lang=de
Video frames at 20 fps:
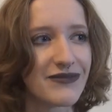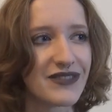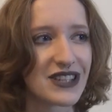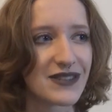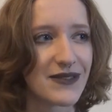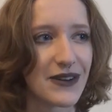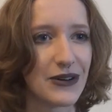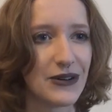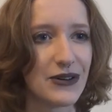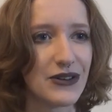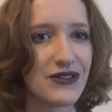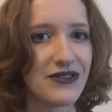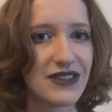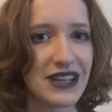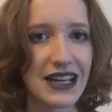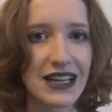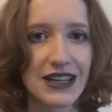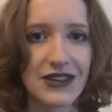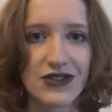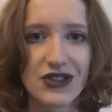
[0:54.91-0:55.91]
Es war irgendwie
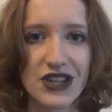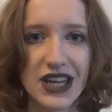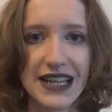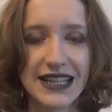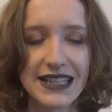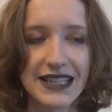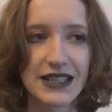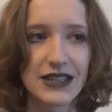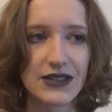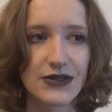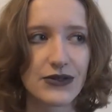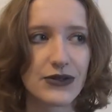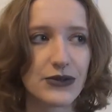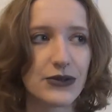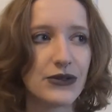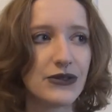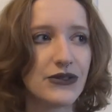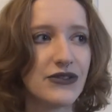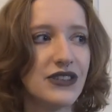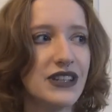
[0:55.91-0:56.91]
recht stressig und
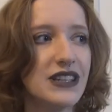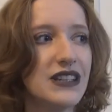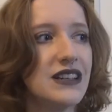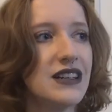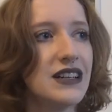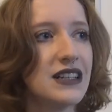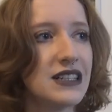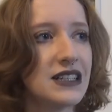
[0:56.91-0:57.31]
irgendwie